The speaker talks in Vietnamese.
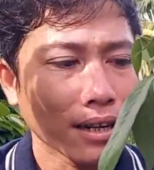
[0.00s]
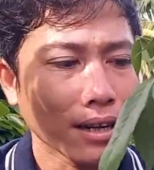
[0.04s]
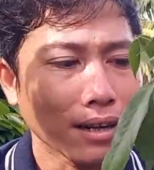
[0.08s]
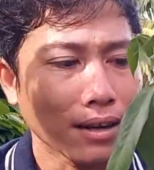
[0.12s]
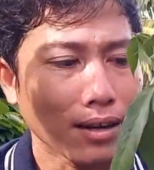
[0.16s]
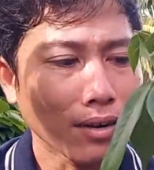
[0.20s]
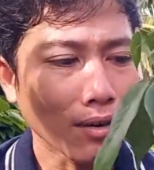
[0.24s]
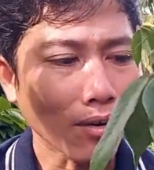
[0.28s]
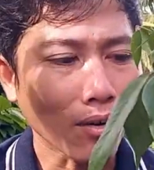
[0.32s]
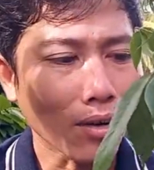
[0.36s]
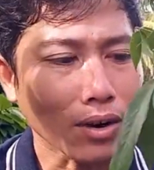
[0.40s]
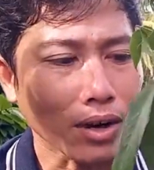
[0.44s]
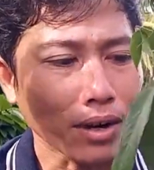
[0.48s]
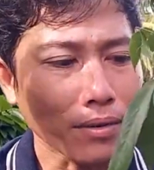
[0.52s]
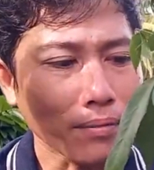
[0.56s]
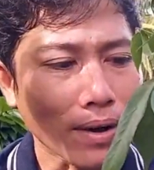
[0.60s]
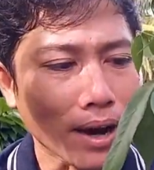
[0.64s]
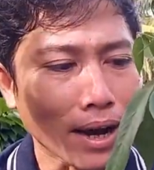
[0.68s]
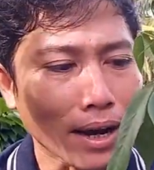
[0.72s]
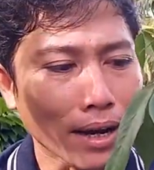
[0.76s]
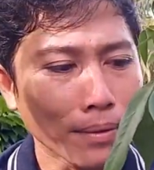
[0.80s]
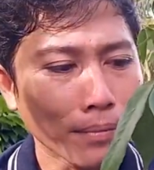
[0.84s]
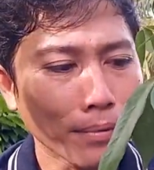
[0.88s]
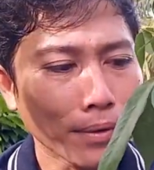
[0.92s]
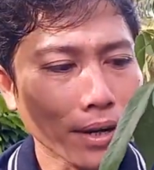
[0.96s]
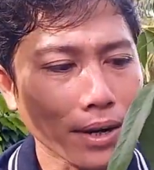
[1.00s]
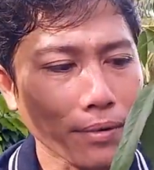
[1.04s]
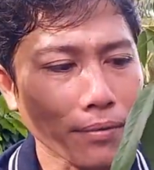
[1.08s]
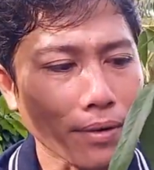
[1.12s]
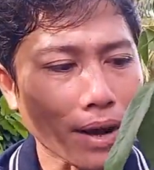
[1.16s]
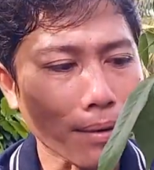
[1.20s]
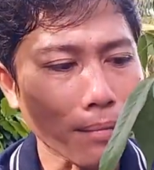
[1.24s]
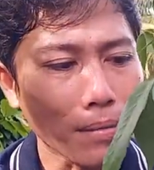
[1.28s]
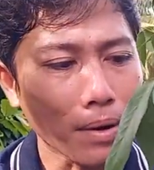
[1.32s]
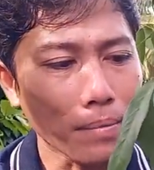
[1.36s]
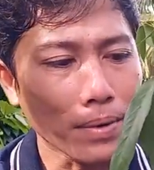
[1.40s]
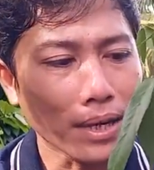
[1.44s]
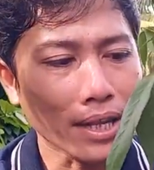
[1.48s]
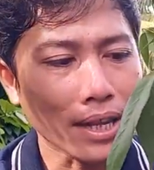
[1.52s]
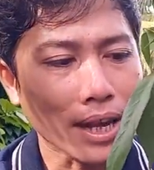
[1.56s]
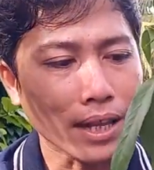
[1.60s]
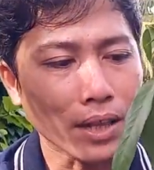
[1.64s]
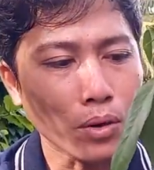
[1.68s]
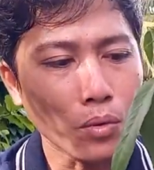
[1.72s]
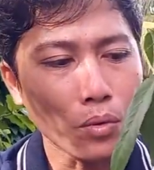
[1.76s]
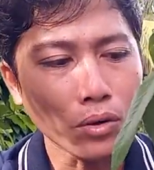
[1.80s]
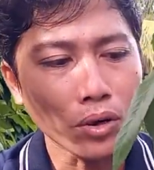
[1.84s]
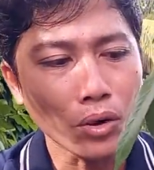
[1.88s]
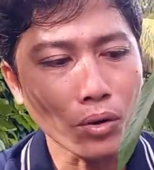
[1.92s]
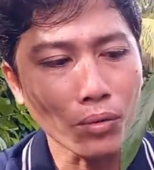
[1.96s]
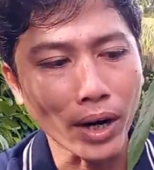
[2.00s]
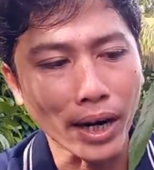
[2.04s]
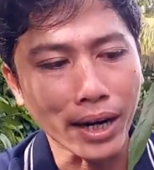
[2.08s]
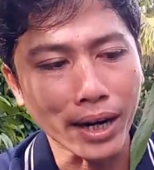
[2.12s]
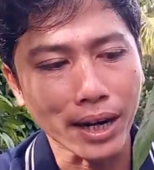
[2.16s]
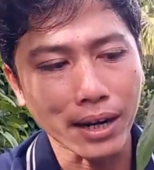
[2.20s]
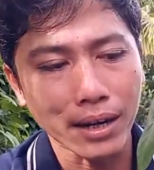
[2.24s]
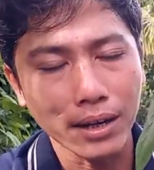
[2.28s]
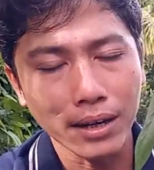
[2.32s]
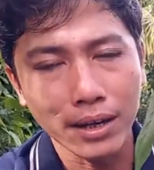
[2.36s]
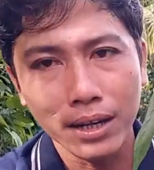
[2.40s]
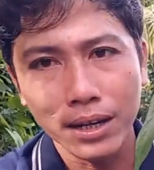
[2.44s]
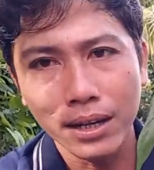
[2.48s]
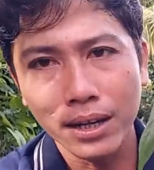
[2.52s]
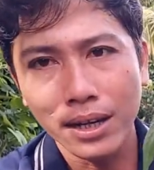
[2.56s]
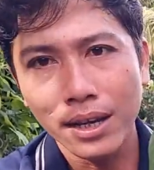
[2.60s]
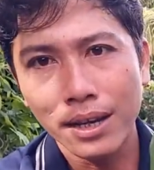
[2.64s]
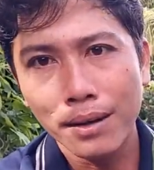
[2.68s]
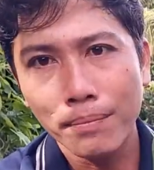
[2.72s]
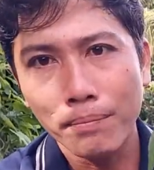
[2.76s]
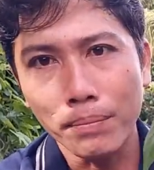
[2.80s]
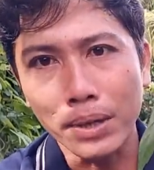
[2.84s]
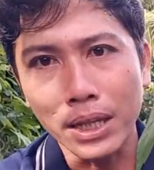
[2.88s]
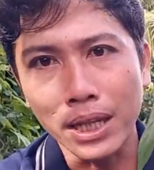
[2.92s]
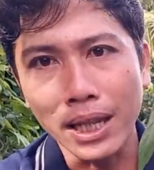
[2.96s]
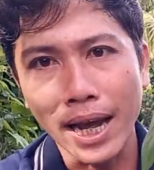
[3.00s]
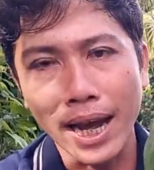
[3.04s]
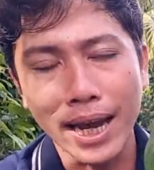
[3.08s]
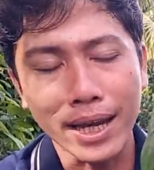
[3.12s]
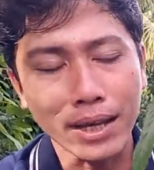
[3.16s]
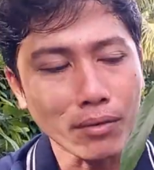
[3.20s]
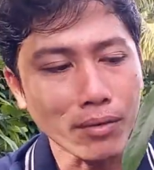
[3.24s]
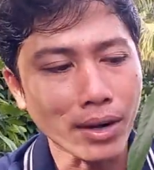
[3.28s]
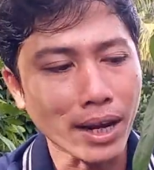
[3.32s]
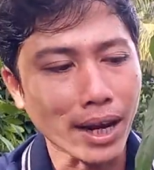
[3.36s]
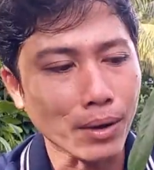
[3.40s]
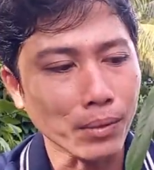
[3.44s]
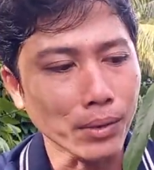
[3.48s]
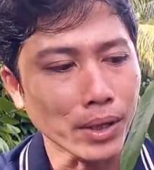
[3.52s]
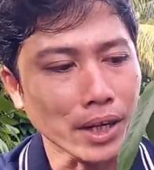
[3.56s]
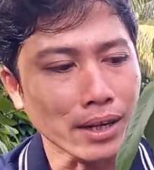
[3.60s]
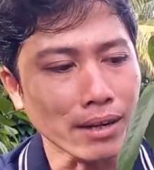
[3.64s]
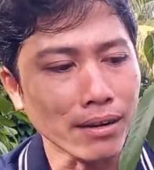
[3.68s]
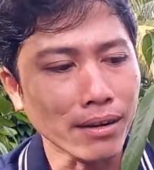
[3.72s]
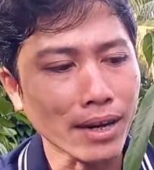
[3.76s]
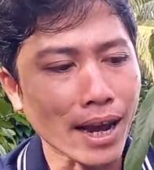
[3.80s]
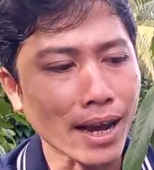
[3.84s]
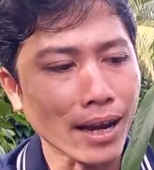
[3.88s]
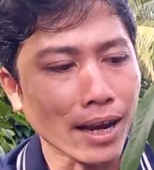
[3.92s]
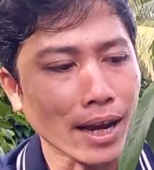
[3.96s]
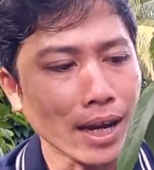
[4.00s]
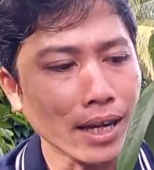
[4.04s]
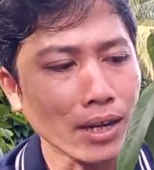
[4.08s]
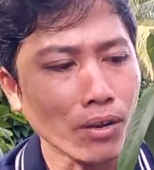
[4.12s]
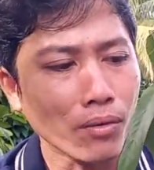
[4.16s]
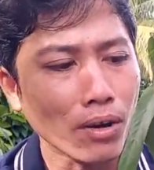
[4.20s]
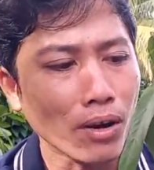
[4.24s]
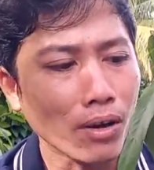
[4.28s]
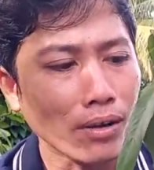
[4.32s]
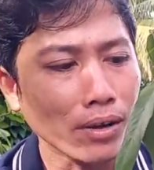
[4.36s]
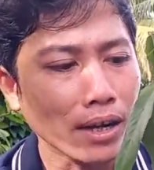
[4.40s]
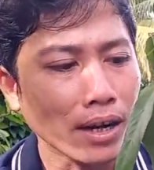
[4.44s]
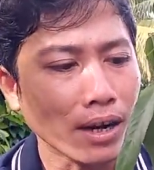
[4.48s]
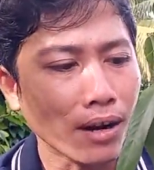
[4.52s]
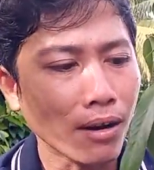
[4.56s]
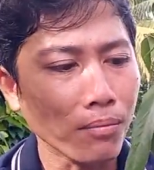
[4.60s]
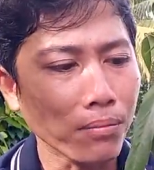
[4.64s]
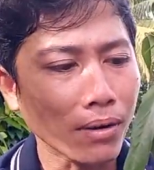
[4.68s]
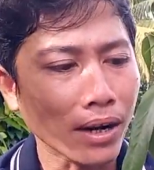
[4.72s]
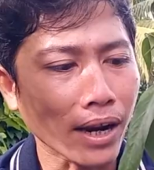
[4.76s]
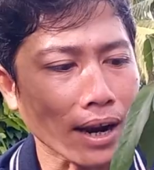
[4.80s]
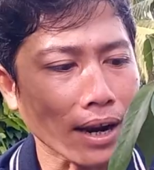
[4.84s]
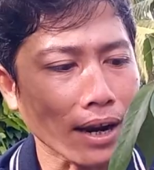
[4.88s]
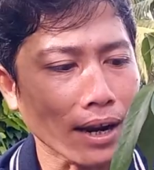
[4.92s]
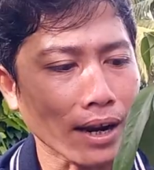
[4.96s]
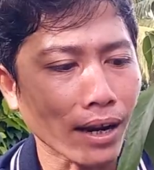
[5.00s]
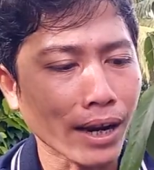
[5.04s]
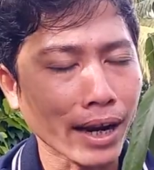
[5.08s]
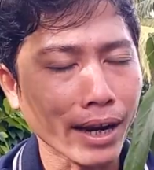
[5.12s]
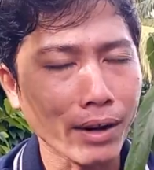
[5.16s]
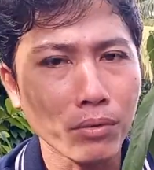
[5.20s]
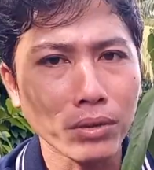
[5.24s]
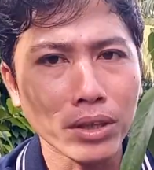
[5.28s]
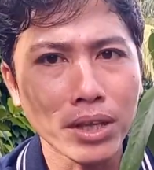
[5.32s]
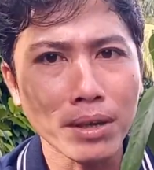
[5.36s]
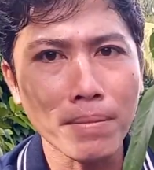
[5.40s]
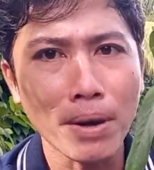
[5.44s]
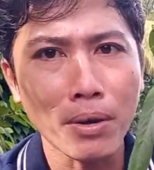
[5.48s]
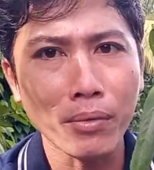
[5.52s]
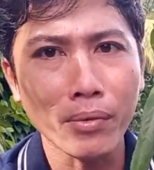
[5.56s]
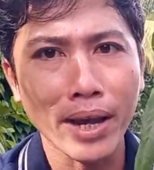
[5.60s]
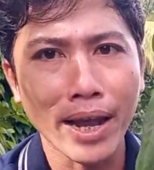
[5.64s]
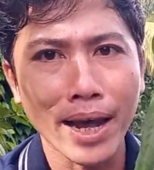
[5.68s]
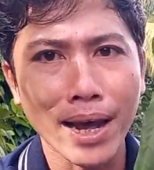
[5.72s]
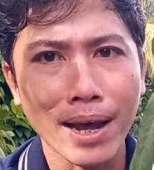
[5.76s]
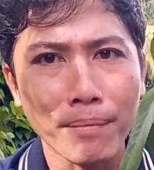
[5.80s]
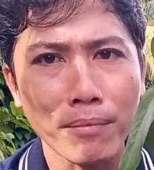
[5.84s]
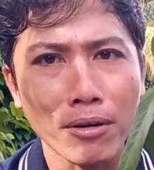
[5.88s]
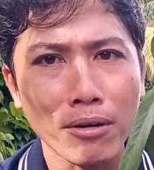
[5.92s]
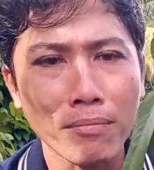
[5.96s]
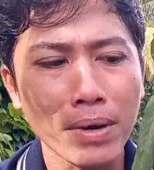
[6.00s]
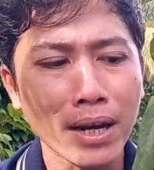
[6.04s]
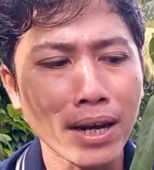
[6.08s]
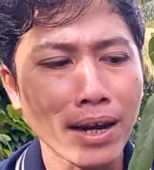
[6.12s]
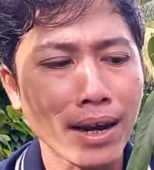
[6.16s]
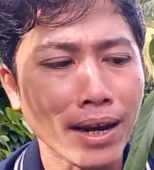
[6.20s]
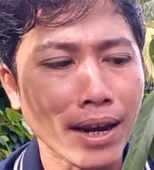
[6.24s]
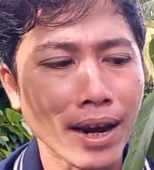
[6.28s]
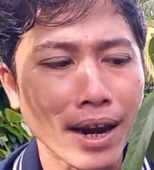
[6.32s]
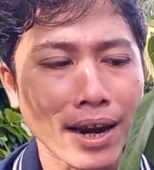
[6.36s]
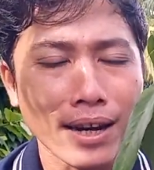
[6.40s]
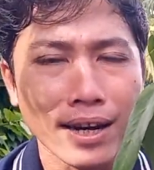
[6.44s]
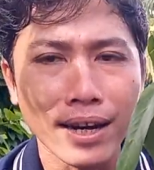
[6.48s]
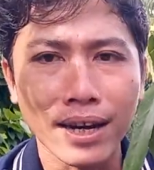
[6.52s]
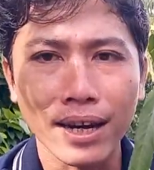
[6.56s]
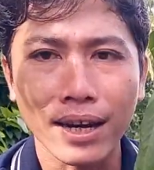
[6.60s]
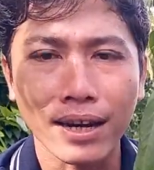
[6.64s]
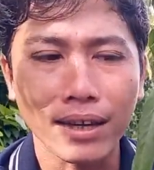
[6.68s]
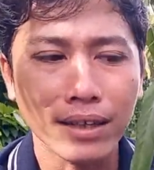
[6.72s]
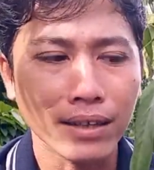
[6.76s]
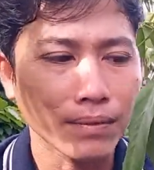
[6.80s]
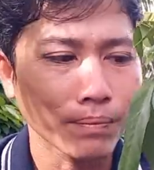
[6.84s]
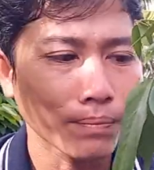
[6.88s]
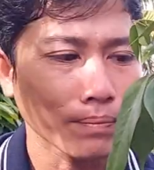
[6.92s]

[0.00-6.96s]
đó còn cái phần cái phần mà mình tha thuốc chỗ này nè mình thay chỗ nào thì nó ra rễ chỗ đó chứ không cần là kéo tới bào da nó mới ra rễ ha